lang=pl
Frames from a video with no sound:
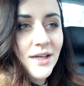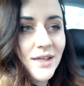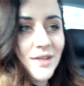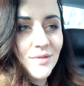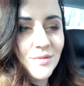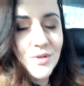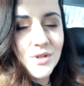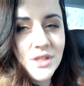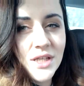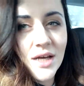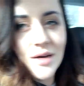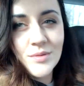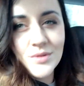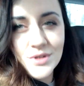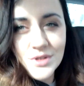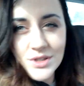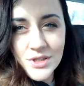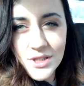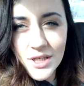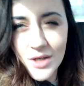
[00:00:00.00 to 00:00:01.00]
i myślałam,
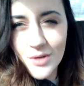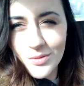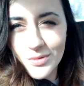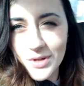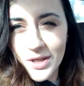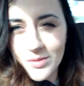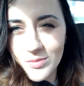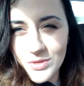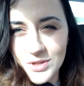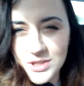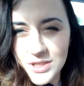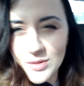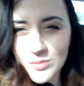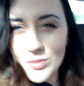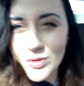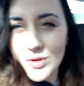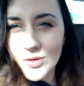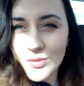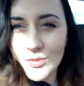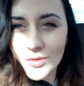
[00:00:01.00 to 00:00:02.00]
że dzisiaj uda mi się,
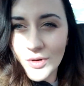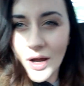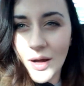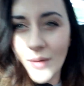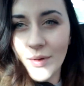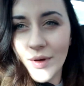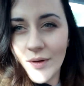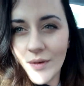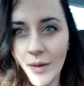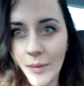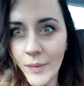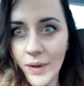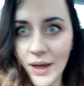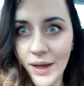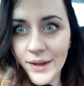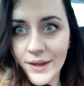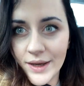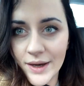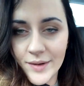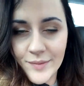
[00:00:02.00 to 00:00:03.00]
bo uruchamiałam
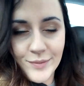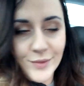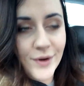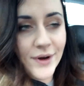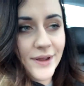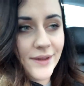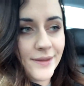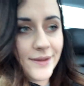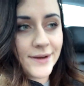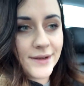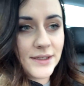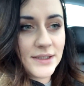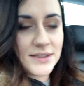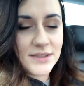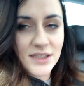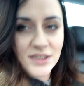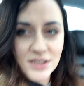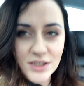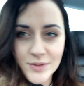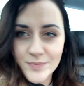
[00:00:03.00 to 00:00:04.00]
Henia, bo Antek
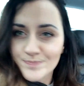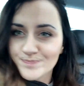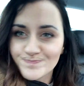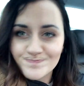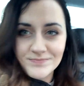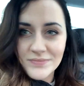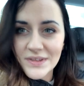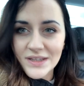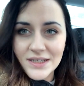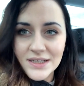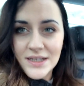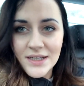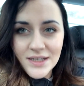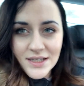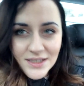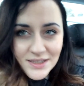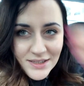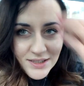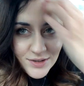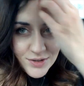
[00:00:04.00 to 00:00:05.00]
niestety
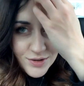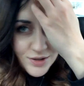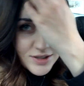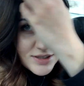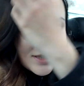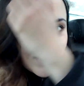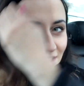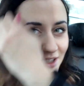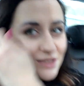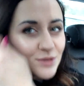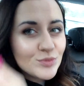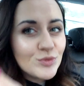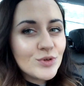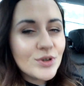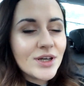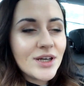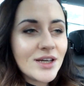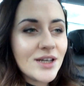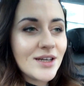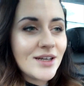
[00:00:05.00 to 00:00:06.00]
nie do końca
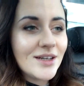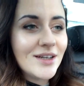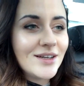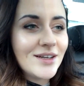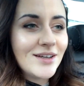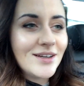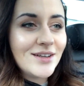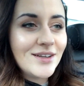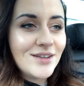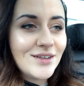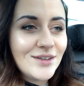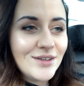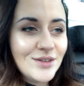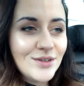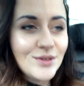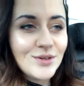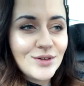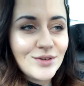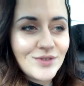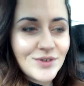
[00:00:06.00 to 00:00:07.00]
akceptuje e,
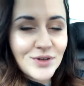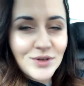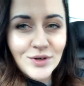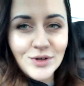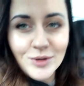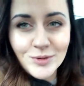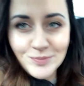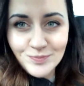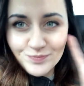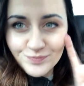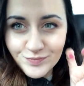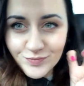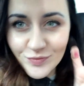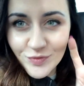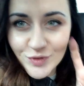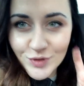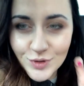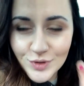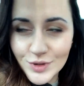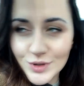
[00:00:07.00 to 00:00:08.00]
nowego
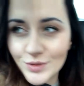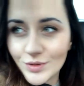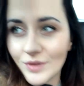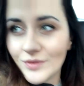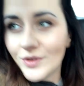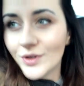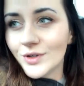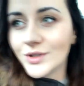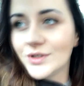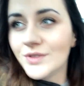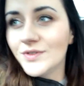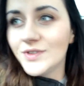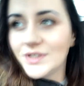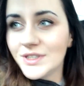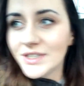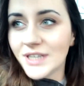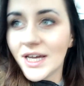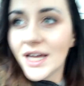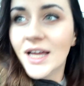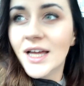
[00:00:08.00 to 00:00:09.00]
w cudzysłowie
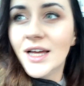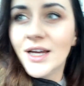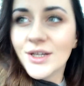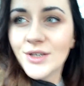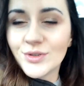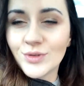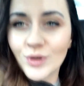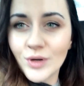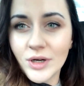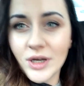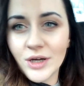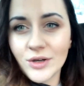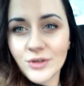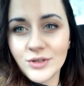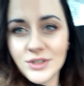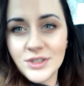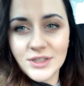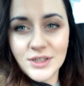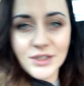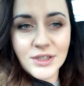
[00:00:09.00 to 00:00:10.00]
oczywiście, członka
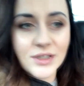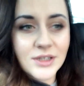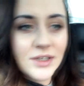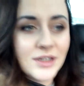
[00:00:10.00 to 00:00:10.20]
rodziny.